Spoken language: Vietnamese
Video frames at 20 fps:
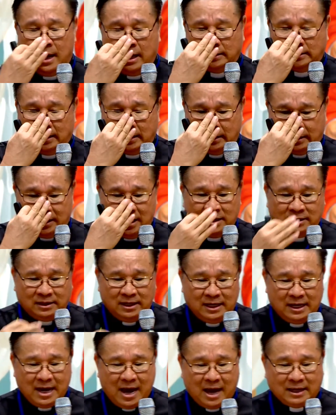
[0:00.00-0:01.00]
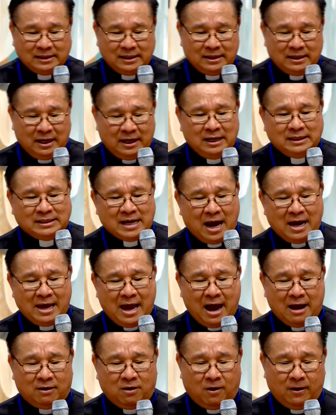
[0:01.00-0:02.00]
thì tiên tri
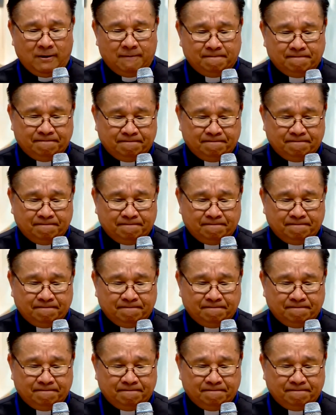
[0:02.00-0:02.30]
Isaiah nói: